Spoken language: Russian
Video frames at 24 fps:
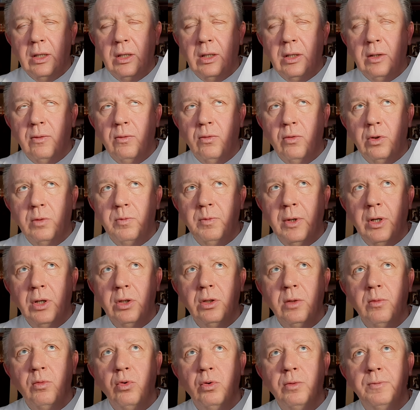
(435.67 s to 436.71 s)
Вот,
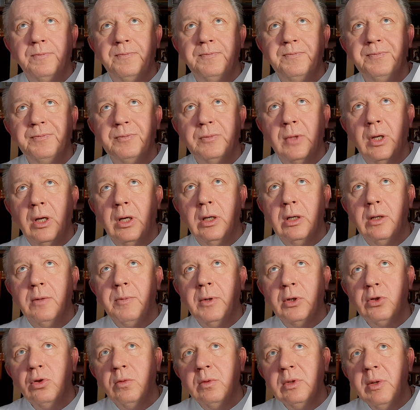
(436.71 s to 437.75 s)
поэтому э,
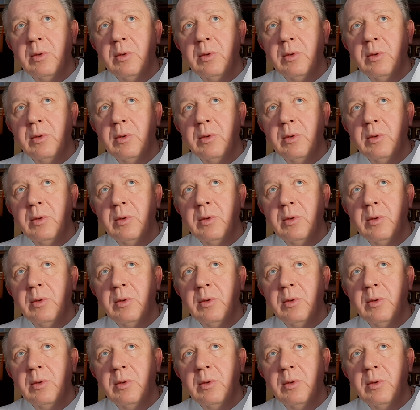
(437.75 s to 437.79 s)
потом